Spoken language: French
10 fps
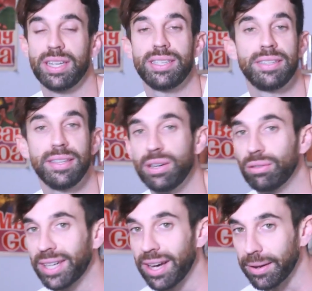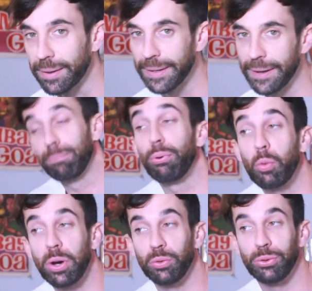ses idées entre elles.
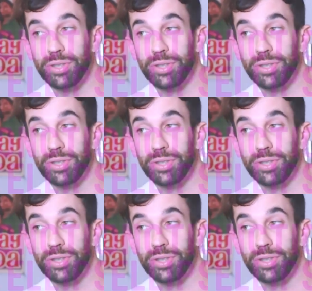Pourquoi donc